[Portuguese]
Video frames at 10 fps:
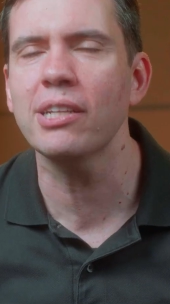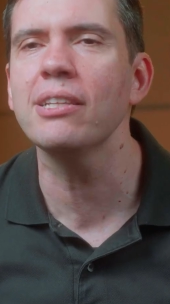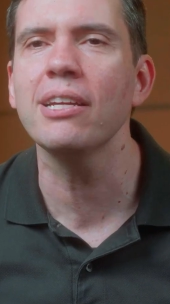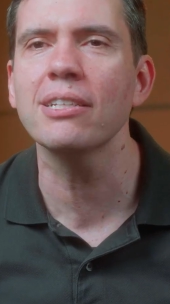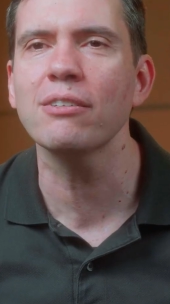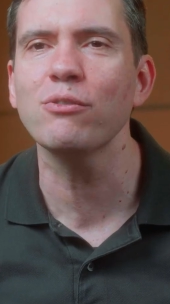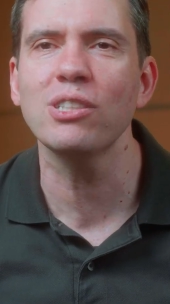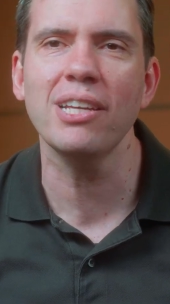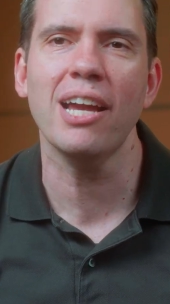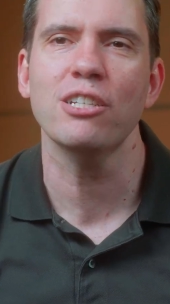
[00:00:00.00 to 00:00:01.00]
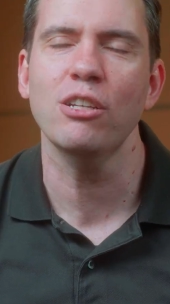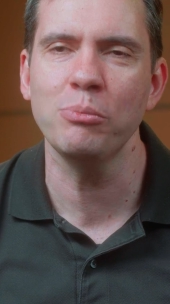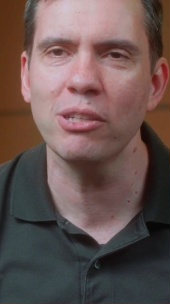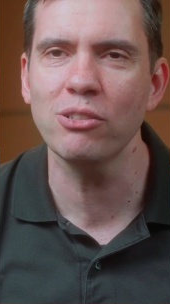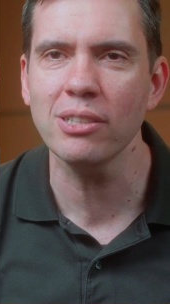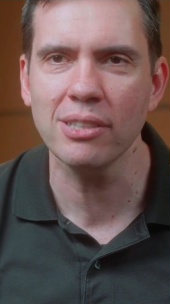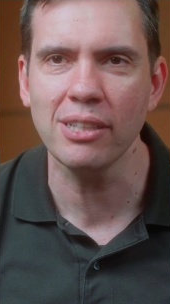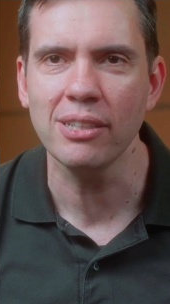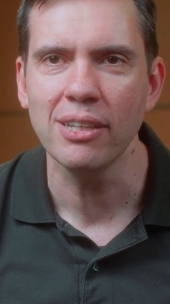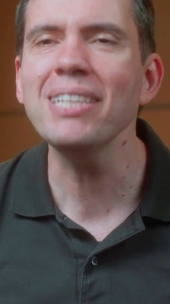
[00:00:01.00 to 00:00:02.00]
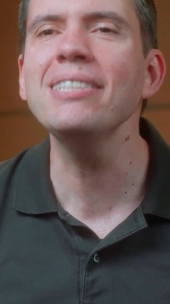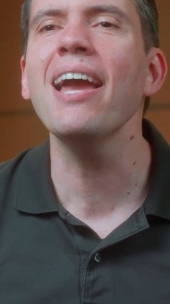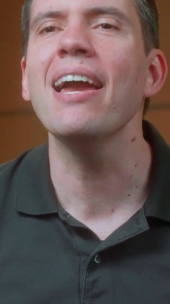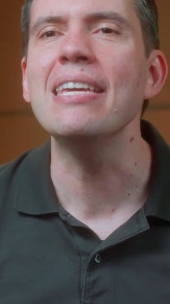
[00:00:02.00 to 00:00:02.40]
certeza você acha números assim. Mas e